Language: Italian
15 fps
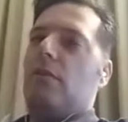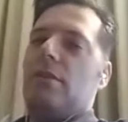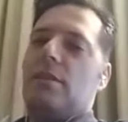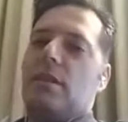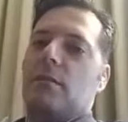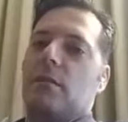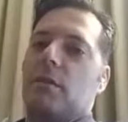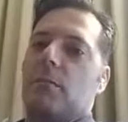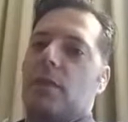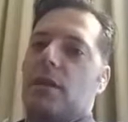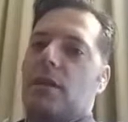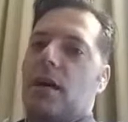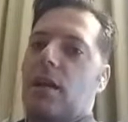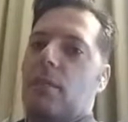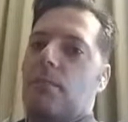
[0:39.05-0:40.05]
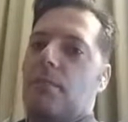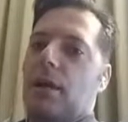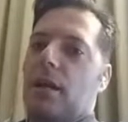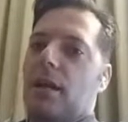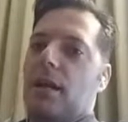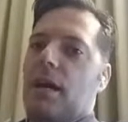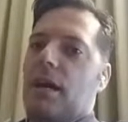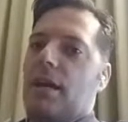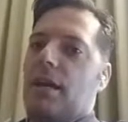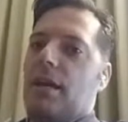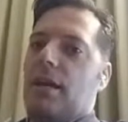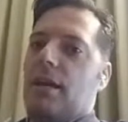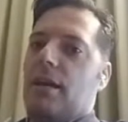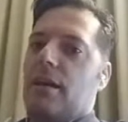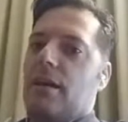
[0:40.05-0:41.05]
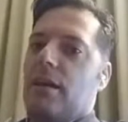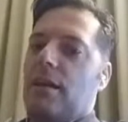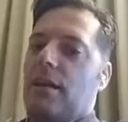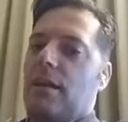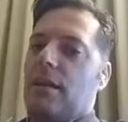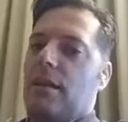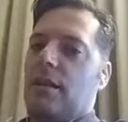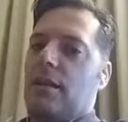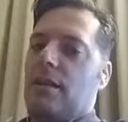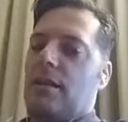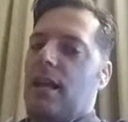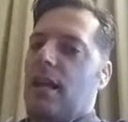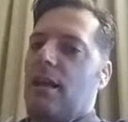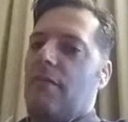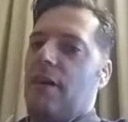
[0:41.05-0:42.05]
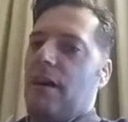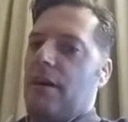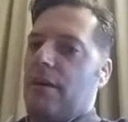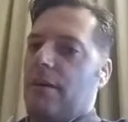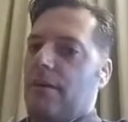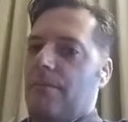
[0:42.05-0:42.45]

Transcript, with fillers: esimermi dal parlare eh, della VAR.